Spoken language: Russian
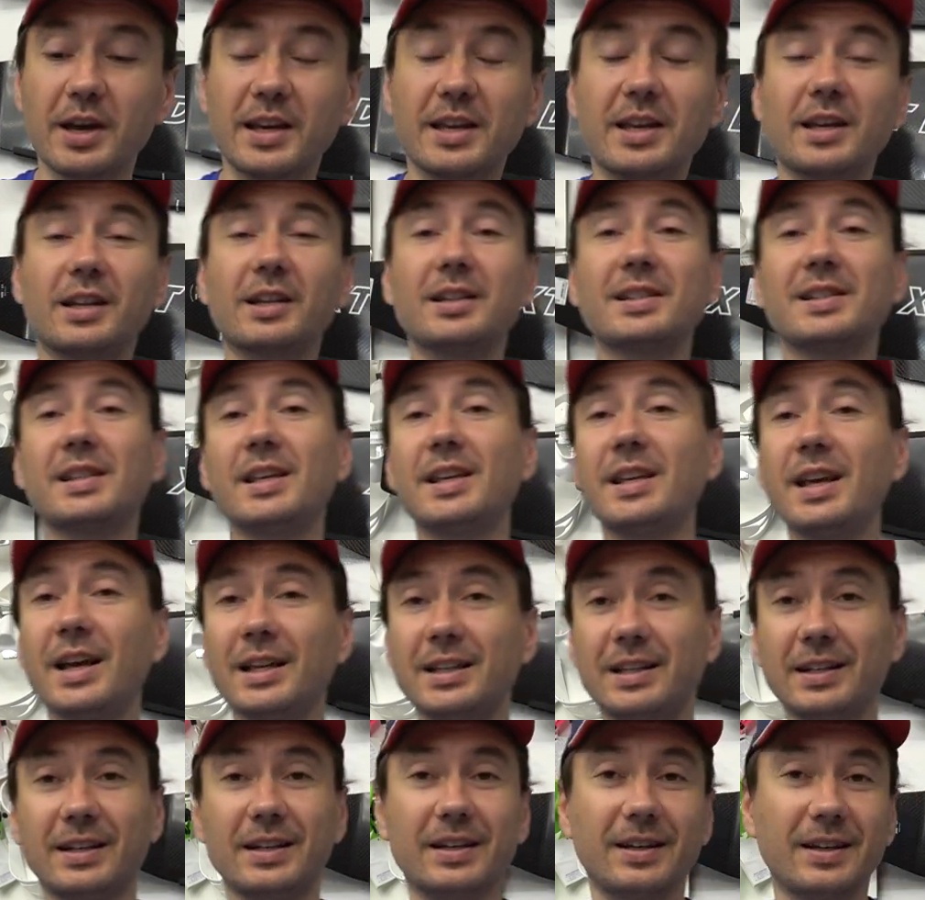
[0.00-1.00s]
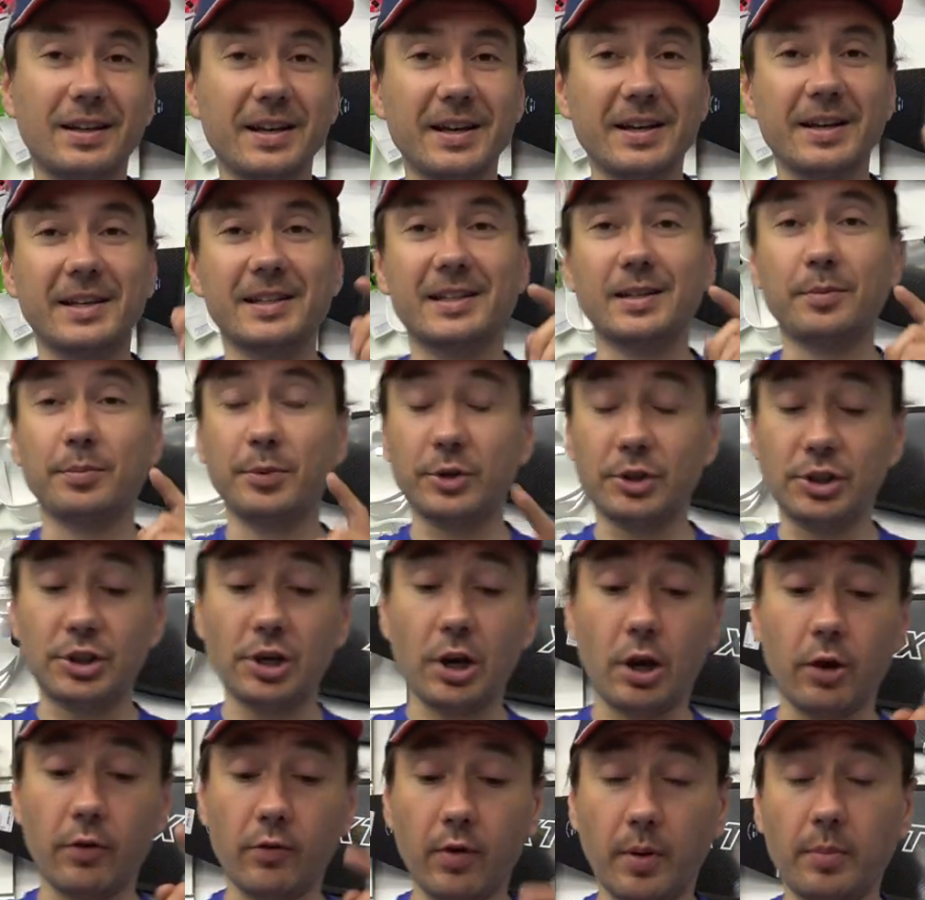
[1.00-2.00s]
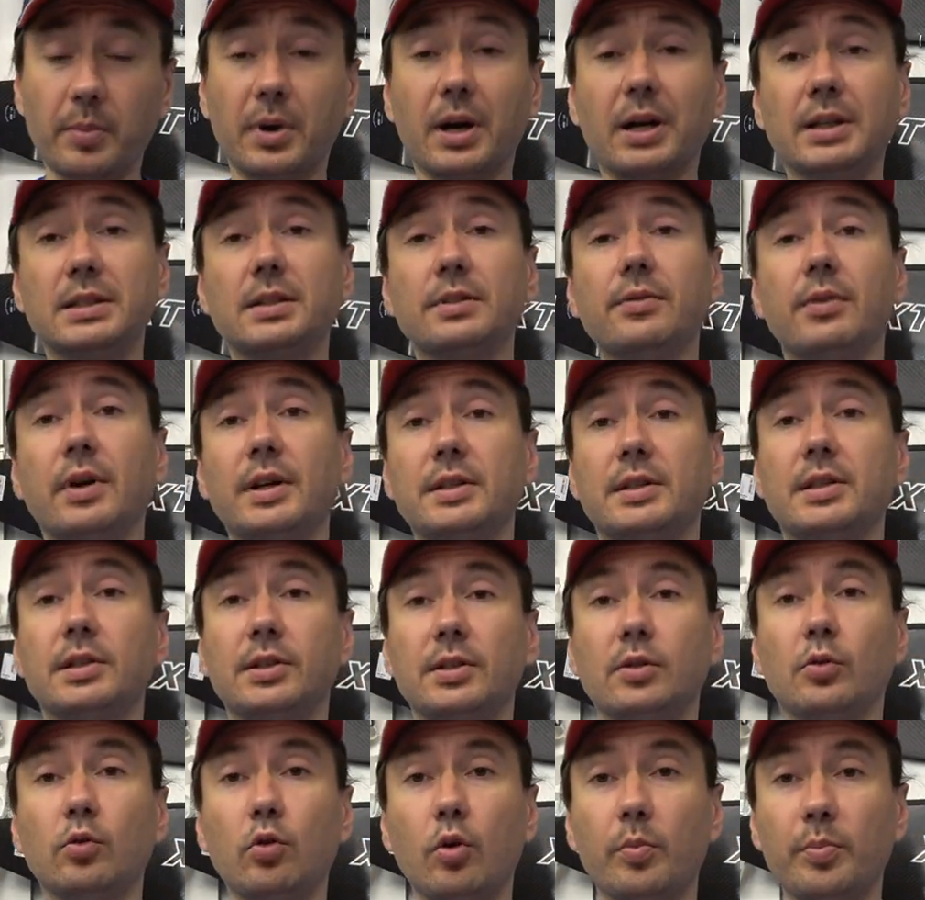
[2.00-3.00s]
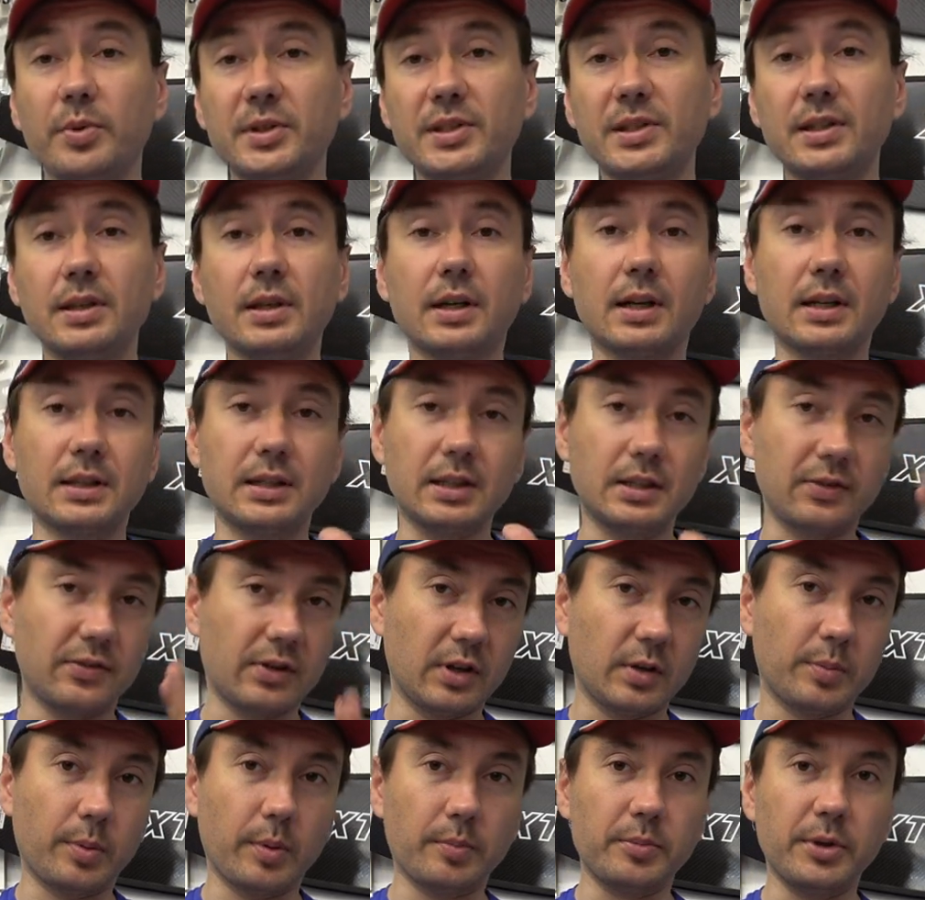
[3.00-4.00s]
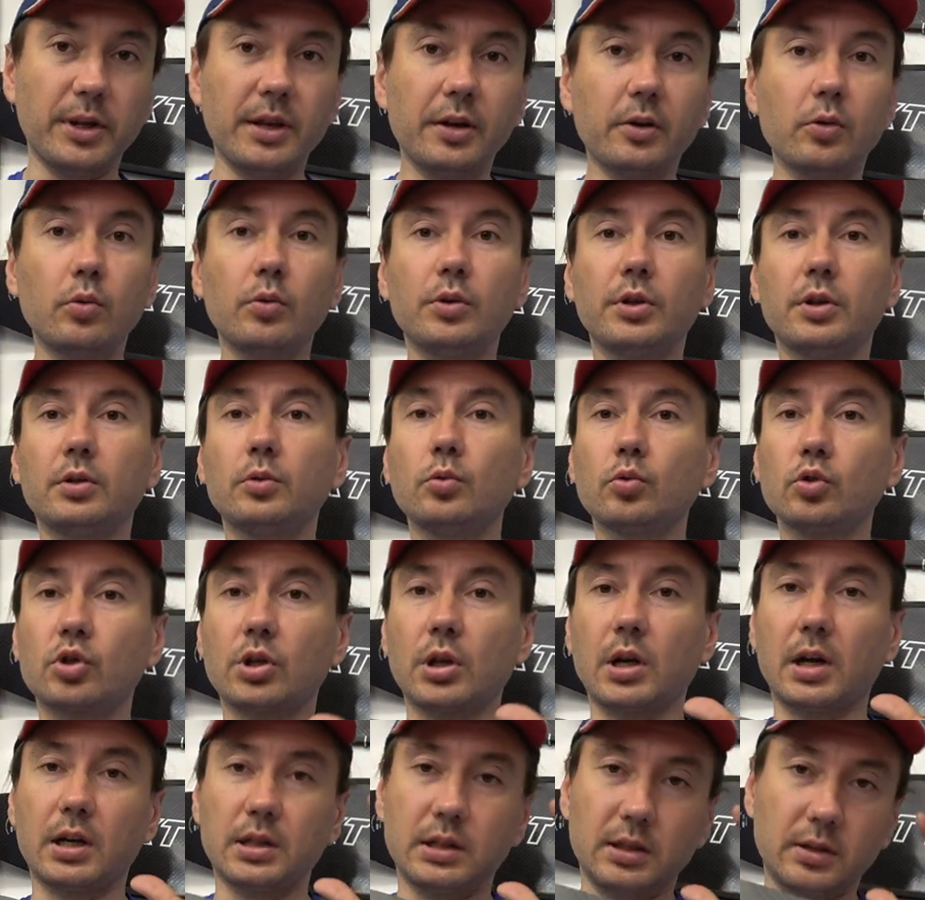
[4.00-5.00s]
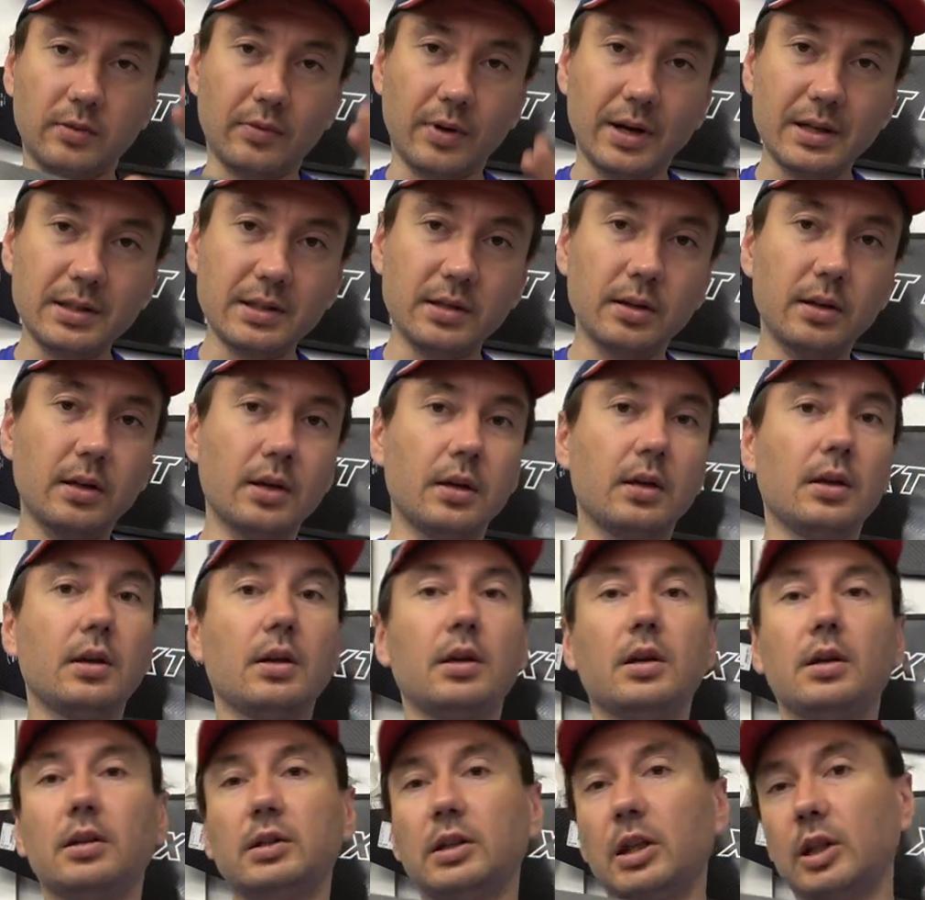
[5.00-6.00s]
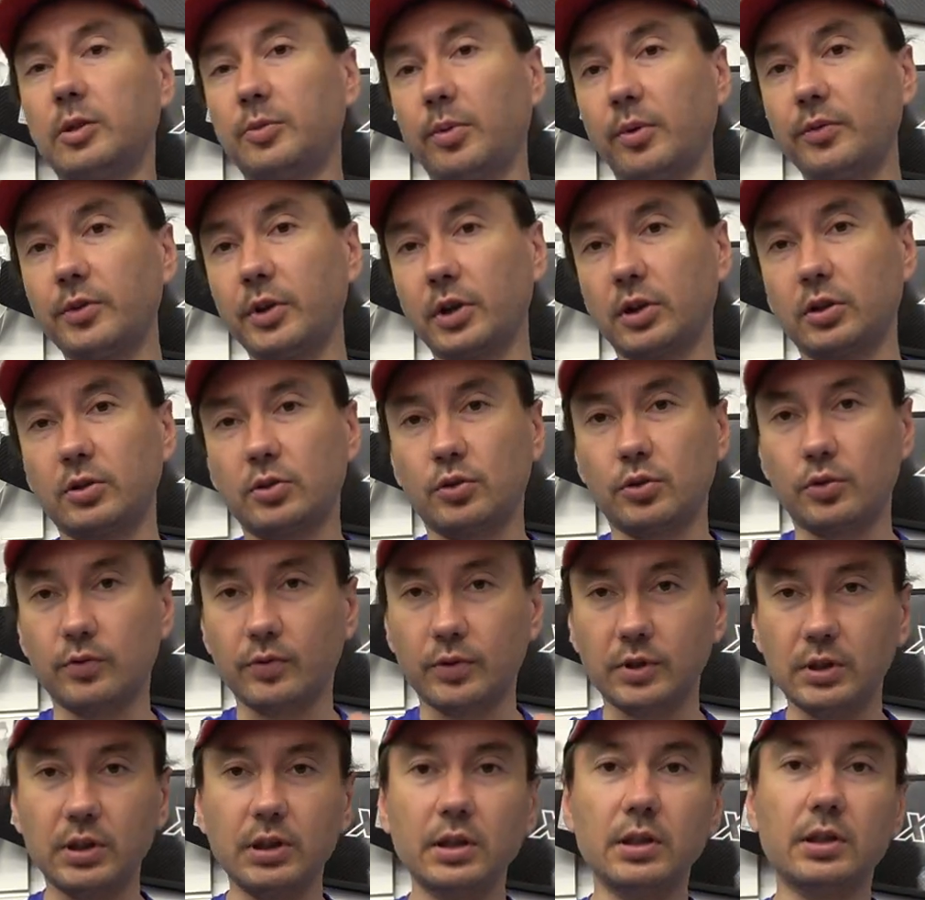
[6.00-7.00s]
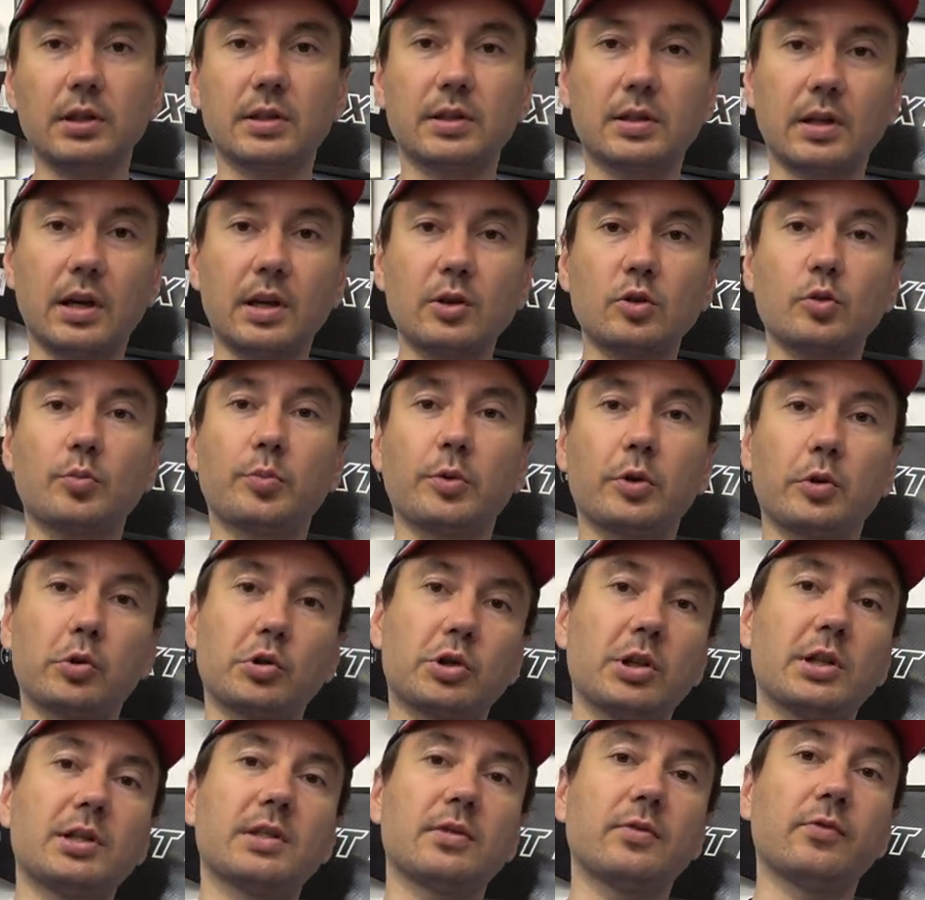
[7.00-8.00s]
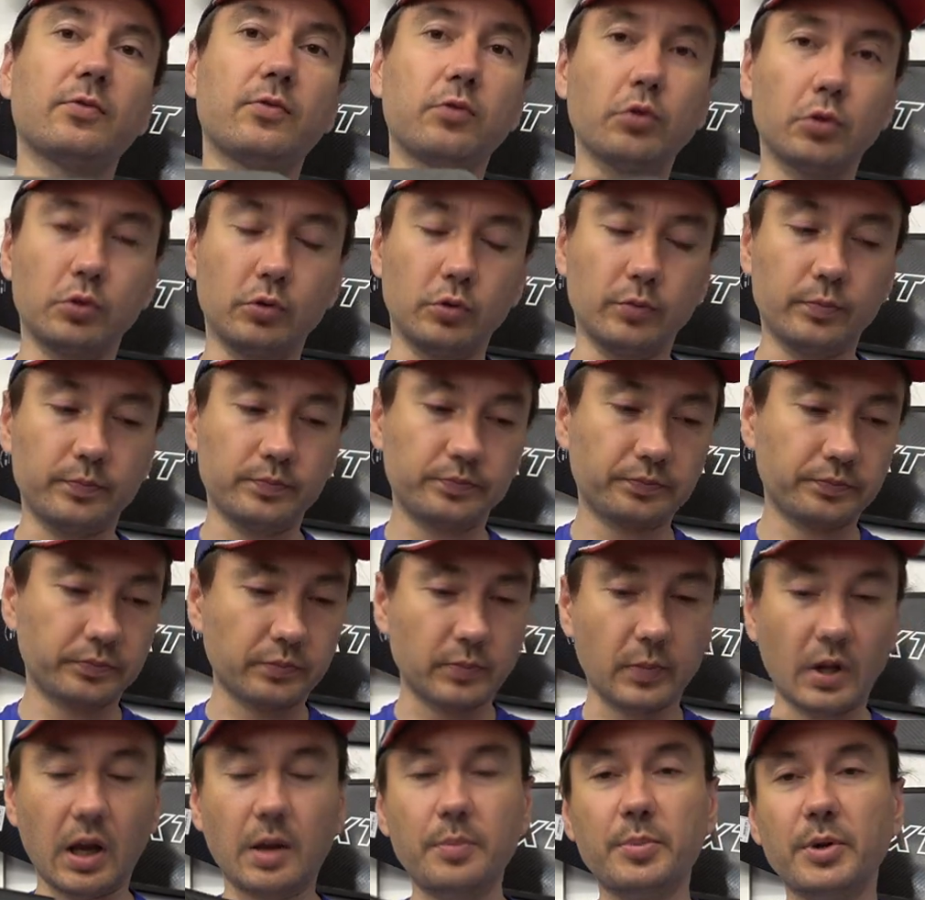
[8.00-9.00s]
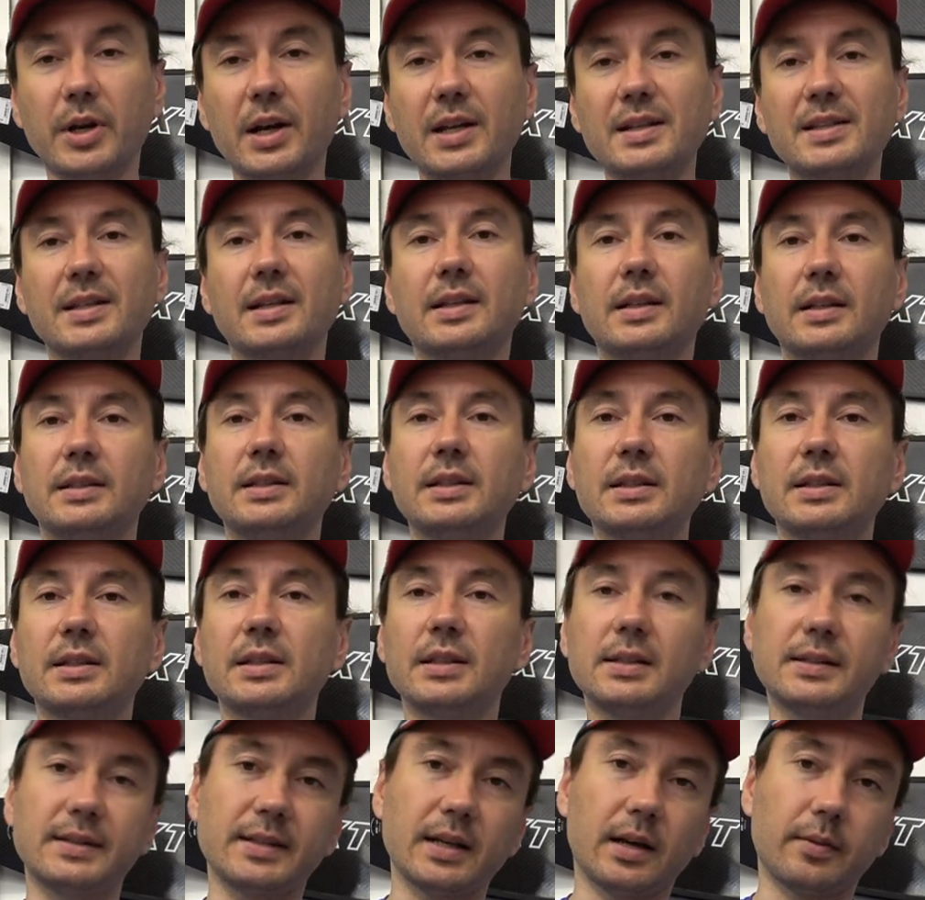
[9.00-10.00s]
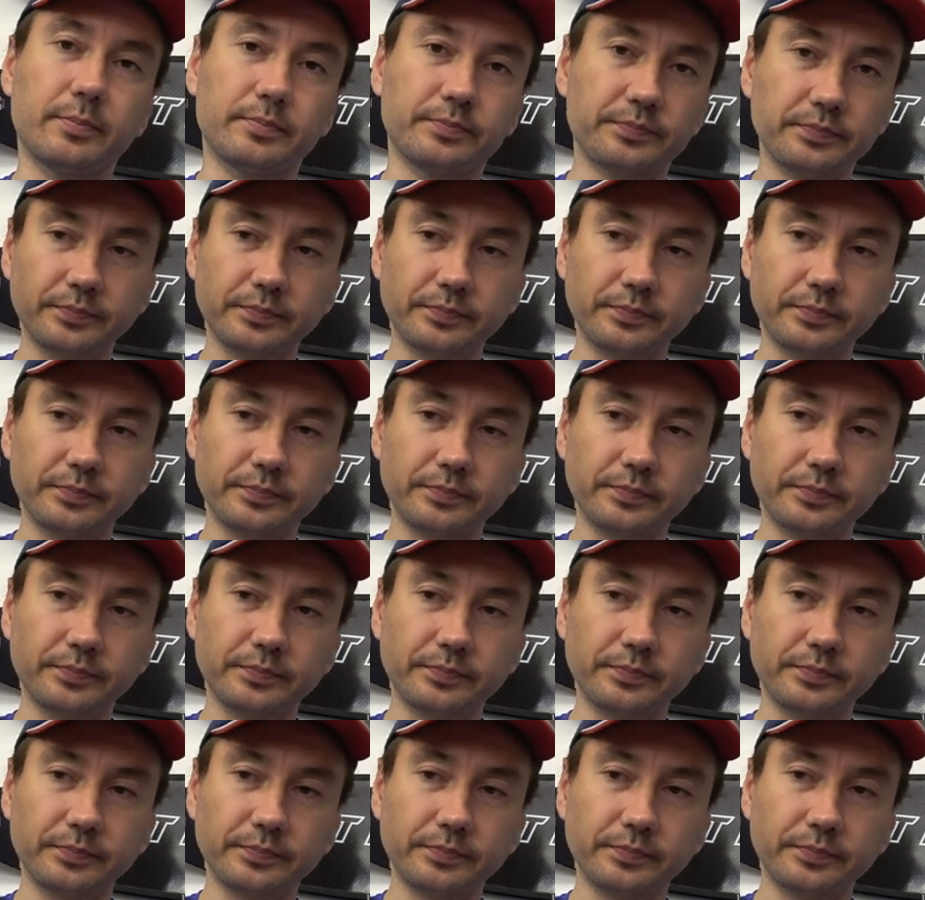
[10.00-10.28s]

я настоятельно запрещаю вам одевать эти лопасти, ходить в них по берегу, их нужно одевать над поверхностью воды и сразу погружаться в воду. Опираться на них нельзя.